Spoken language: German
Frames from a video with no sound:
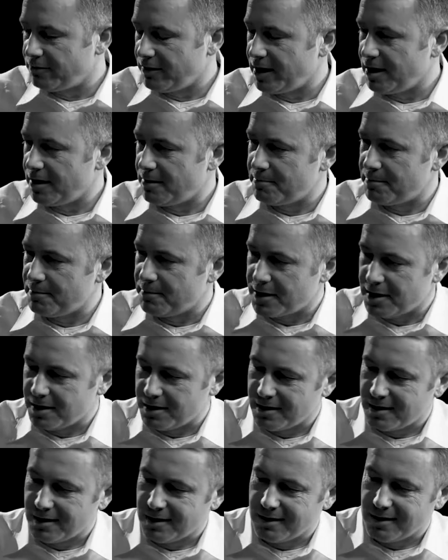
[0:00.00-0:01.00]
Wir haben
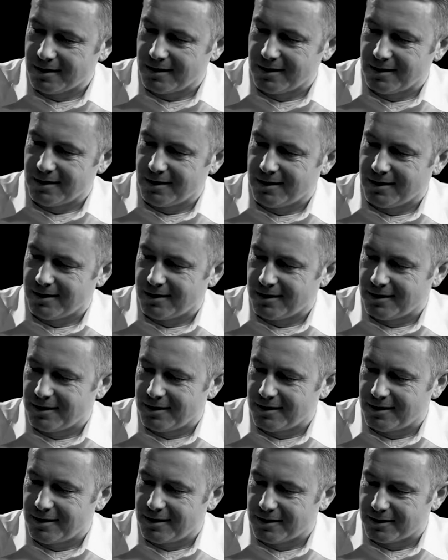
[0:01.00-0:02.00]

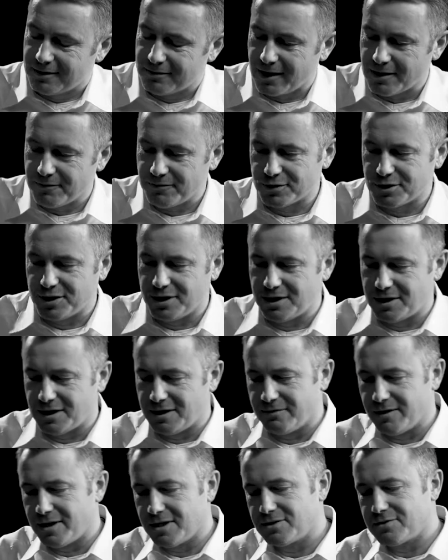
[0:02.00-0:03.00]
zwei
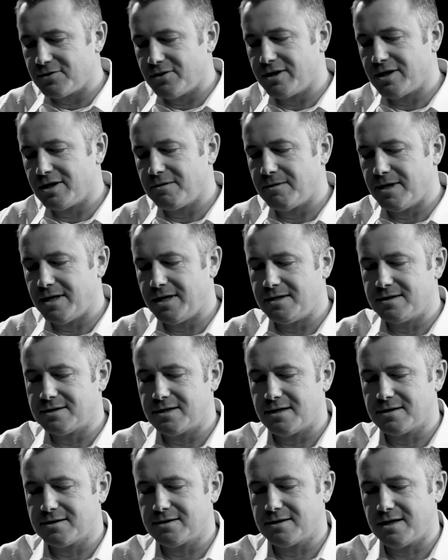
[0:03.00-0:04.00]
verschiedene Werkzeuge im
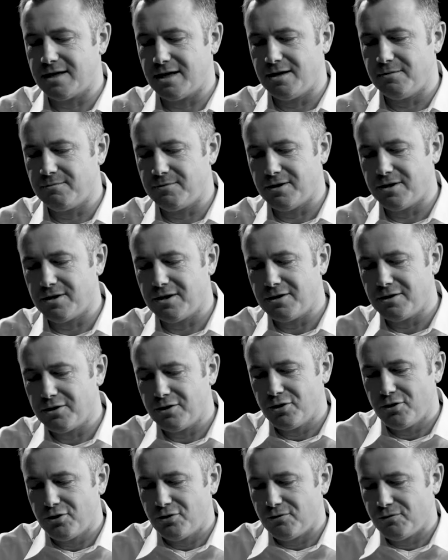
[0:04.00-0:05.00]
Einsatz. Einmal
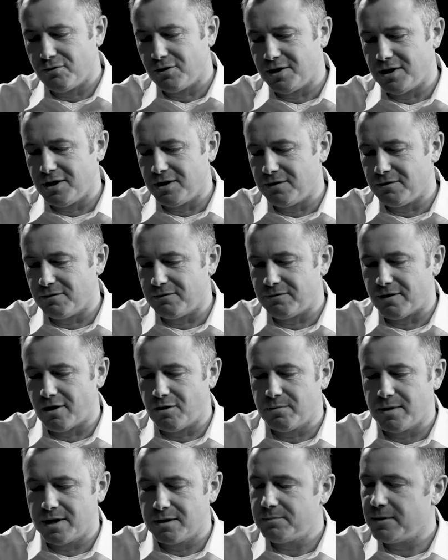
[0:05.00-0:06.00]
für die
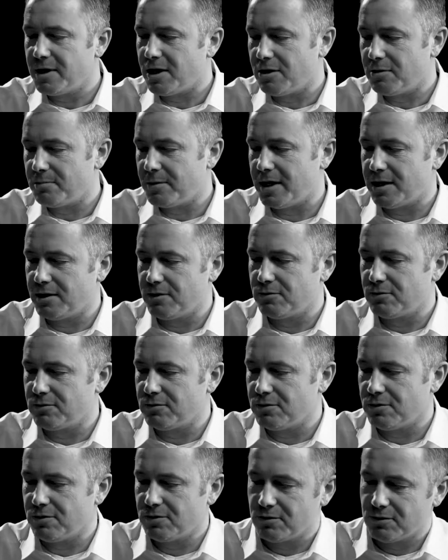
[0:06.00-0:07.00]

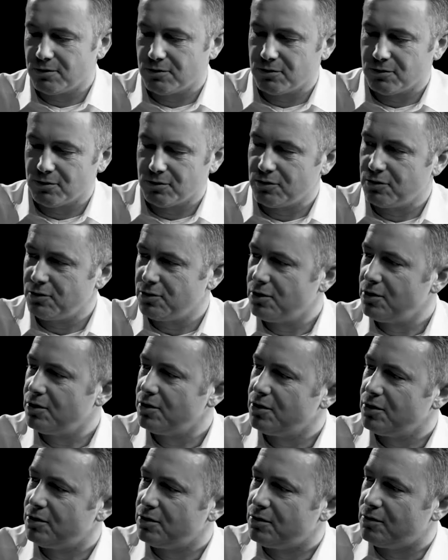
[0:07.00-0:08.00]
V-Band-Bearbeitung
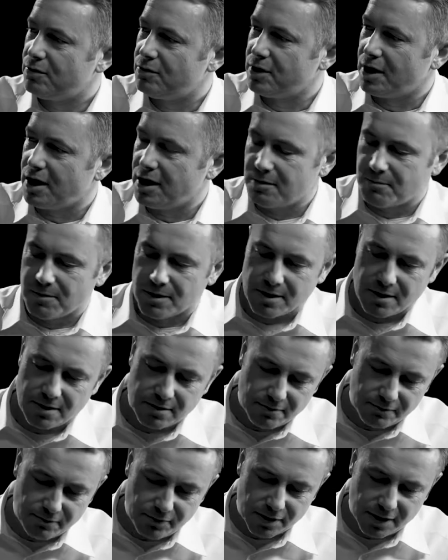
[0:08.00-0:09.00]
und
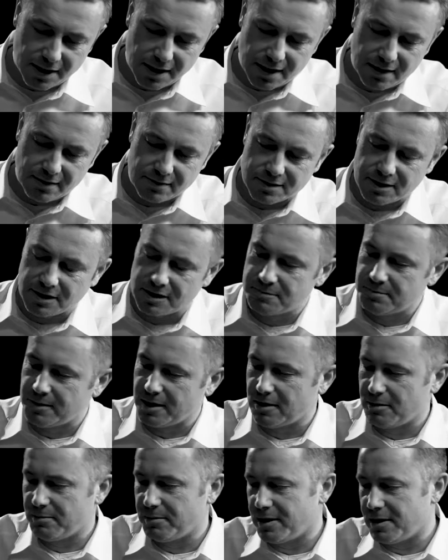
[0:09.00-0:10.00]
einmal für die
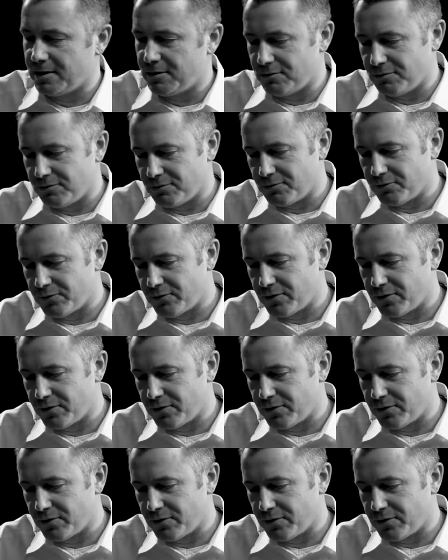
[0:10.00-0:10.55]
Lagersitzbearbeitung.